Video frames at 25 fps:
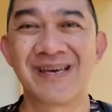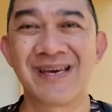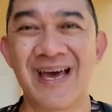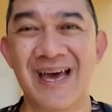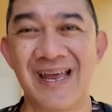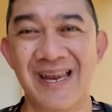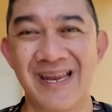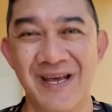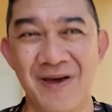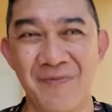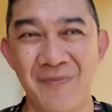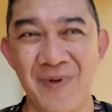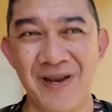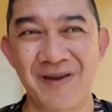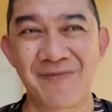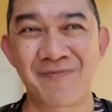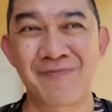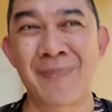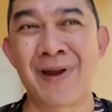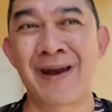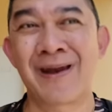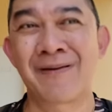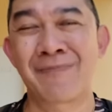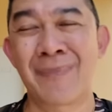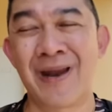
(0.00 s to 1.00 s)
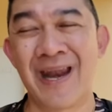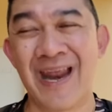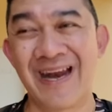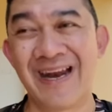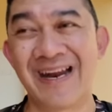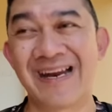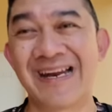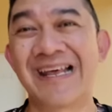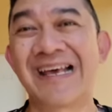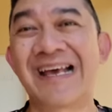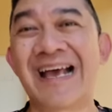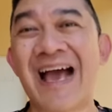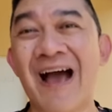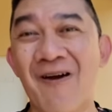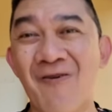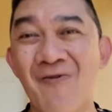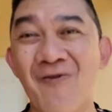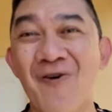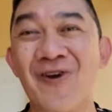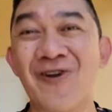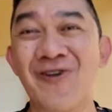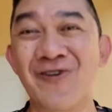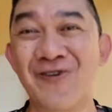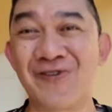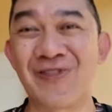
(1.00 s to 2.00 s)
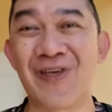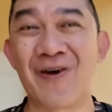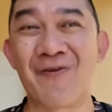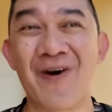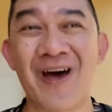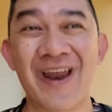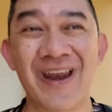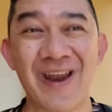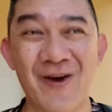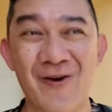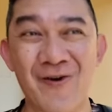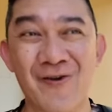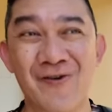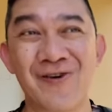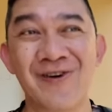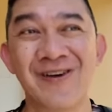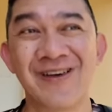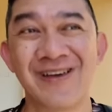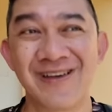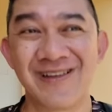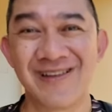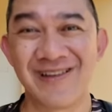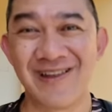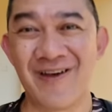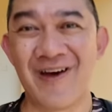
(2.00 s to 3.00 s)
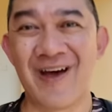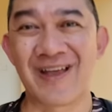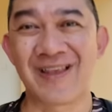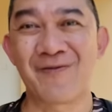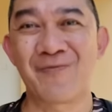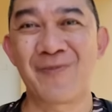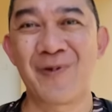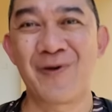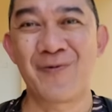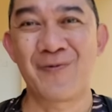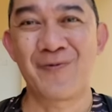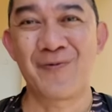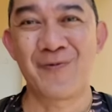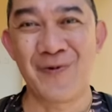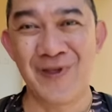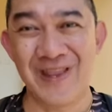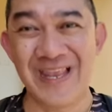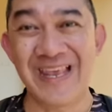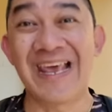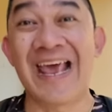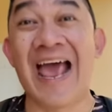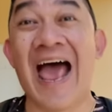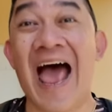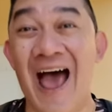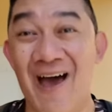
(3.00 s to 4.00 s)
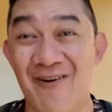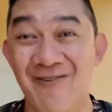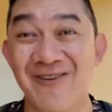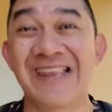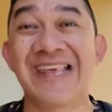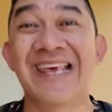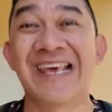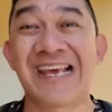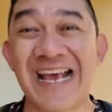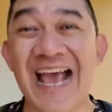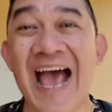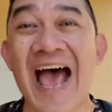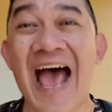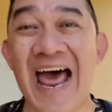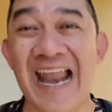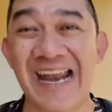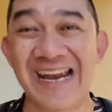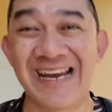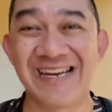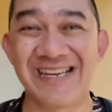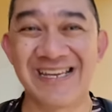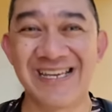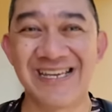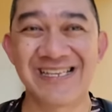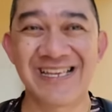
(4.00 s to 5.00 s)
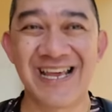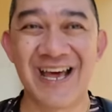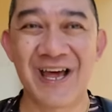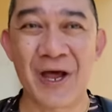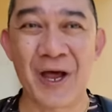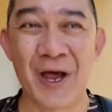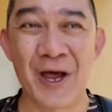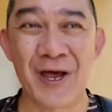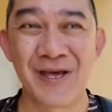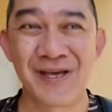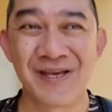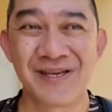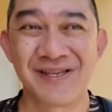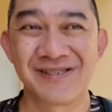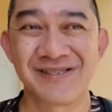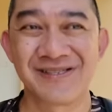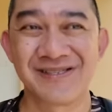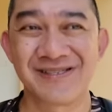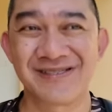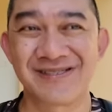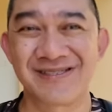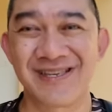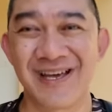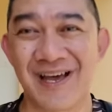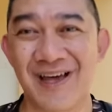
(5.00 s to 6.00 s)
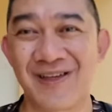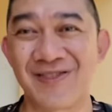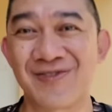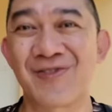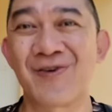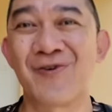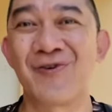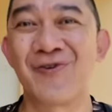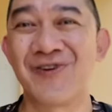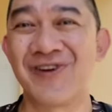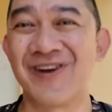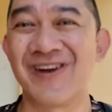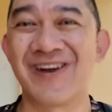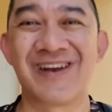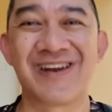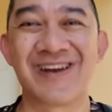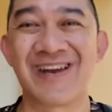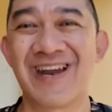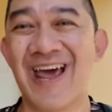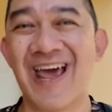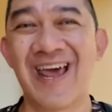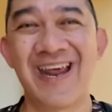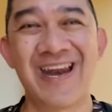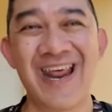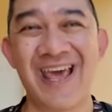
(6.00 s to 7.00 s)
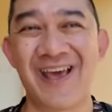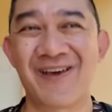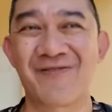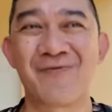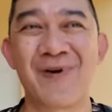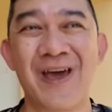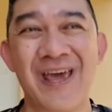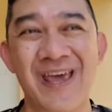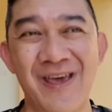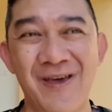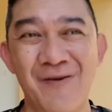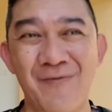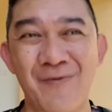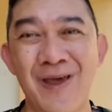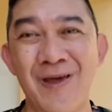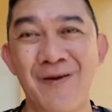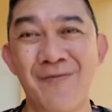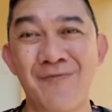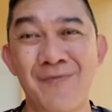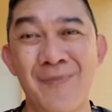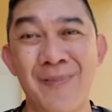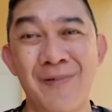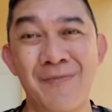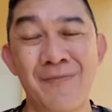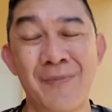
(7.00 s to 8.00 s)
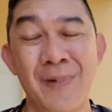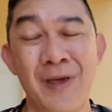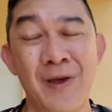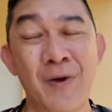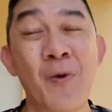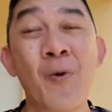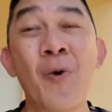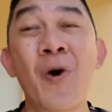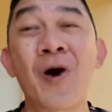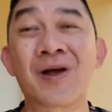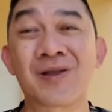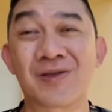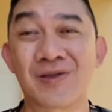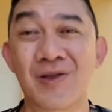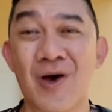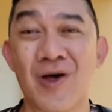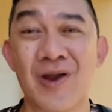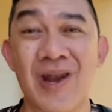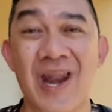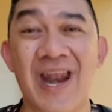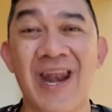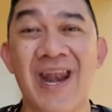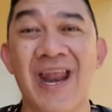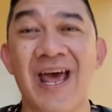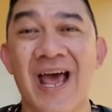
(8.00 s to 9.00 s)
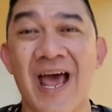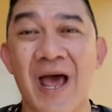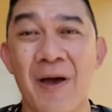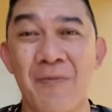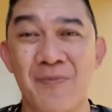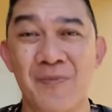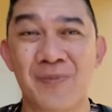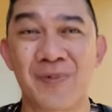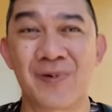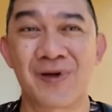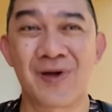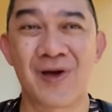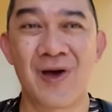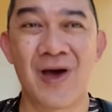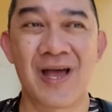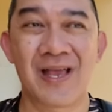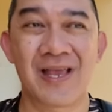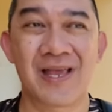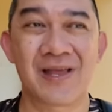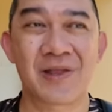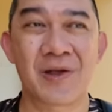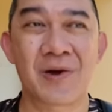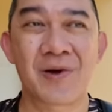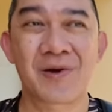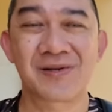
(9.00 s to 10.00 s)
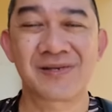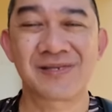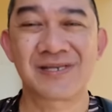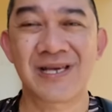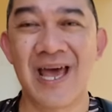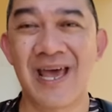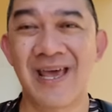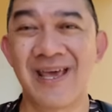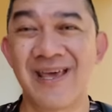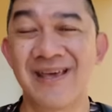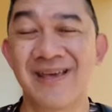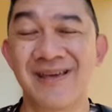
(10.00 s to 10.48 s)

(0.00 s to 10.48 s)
อันนี้ก็เป็นประเด็นหนึ่งที่กังวลอยู่แต่ว่าเดี๋ยวเดี๋ยวอาจจะมีวิธีหาวิธีการที่จะจะกระตุ้นให้เด็กไม่ไม่ไม่ไม่ง่วงตอนนั้นนะครับ ก็อาจจะต้องใช้